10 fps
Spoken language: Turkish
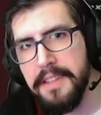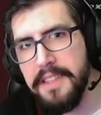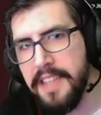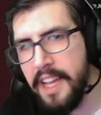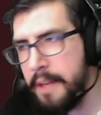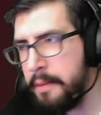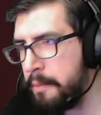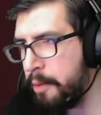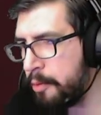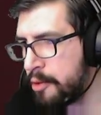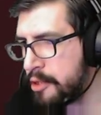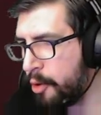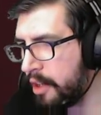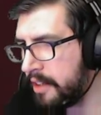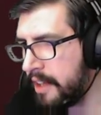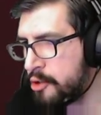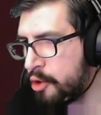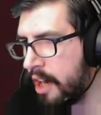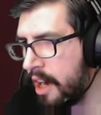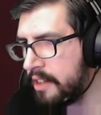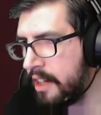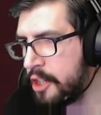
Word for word: Selim'in poposuna o kadar çok ardarda